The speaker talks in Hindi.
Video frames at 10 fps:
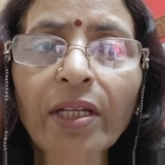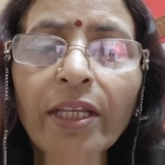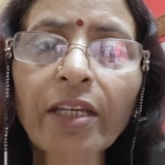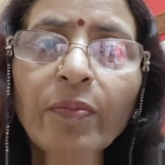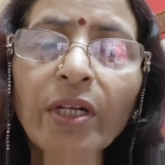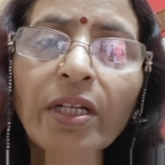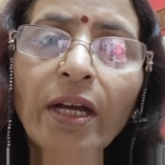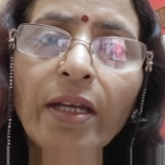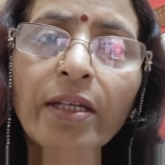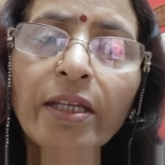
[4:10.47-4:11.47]
अनेक
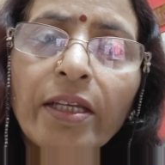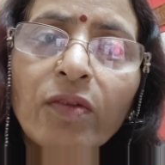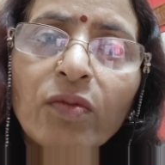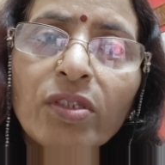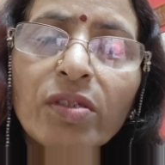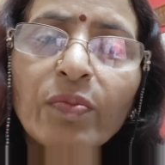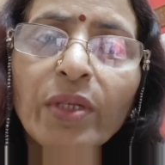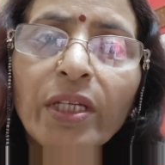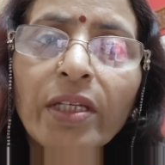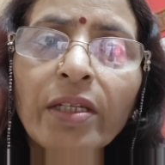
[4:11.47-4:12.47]
प्रकार के
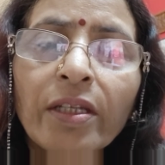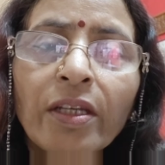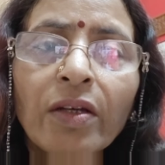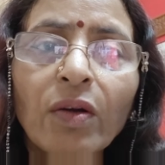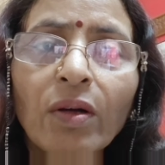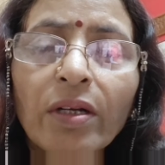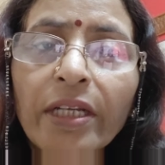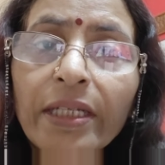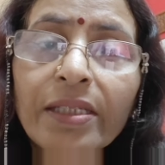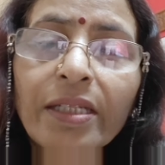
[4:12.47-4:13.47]
उसमें
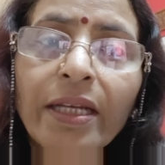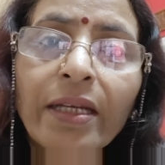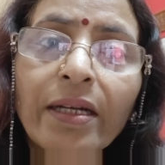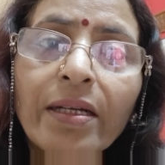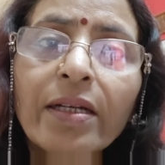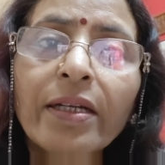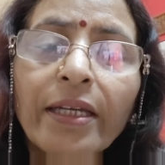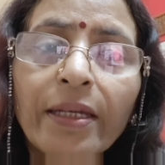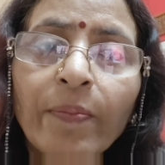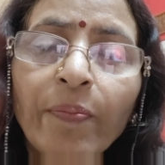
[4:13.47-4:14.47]
ऑर्गन्स हैं अंग
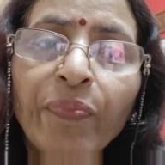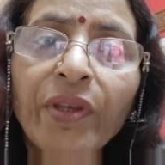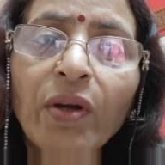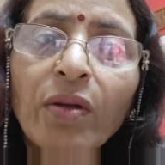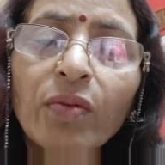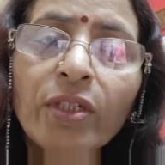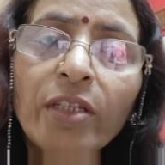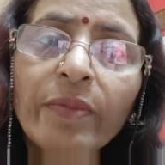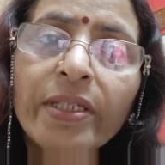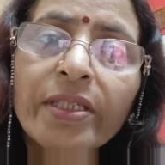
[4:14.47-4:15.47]
है और
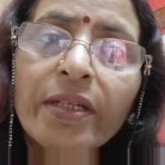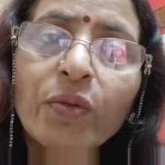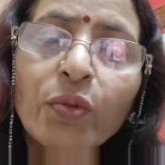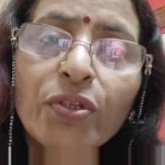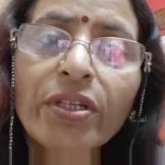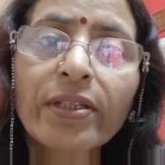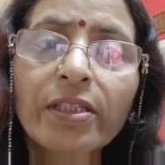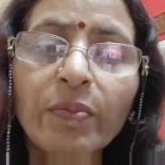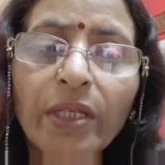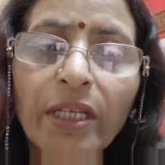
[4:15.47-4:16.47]
उन्हीं में से
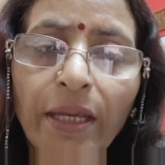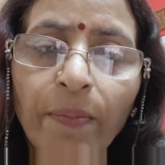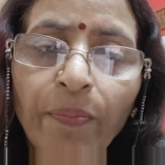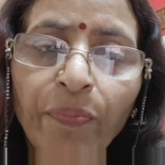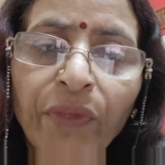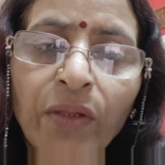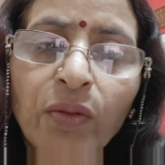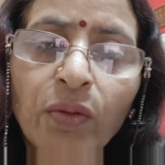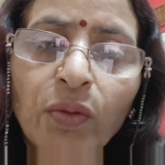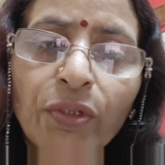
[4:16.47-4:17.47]
ओशंस भी है
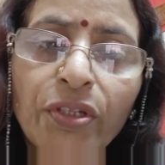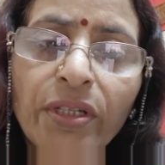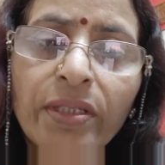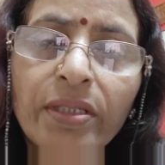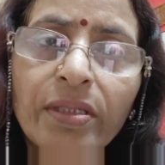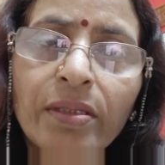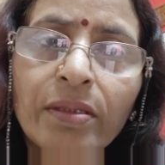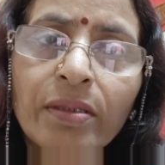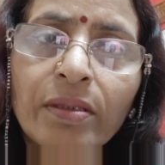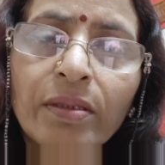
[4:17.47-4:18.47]
तो ओशंस
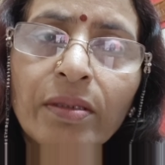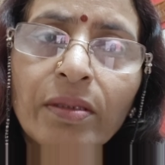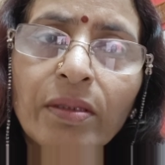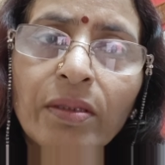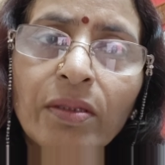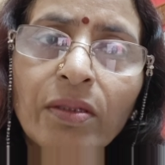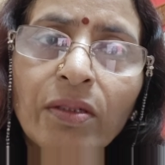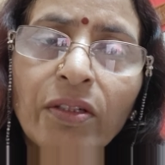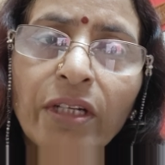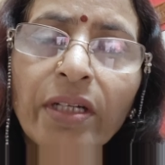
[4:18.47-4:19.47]

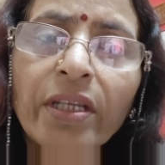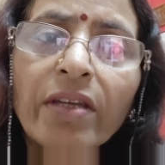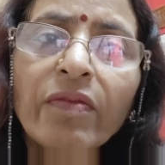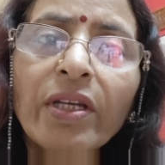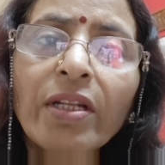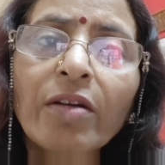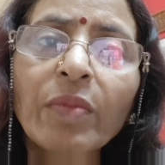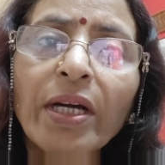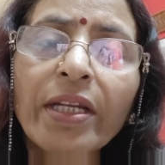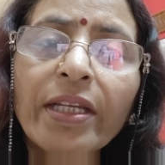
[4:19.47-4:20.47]
न केवल
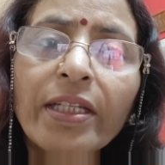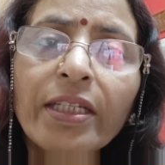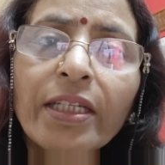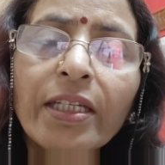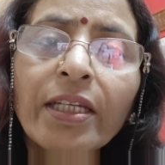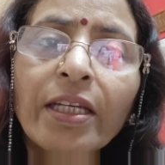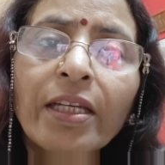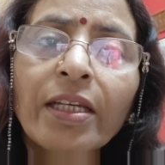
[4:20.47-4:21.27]
हमारे लिए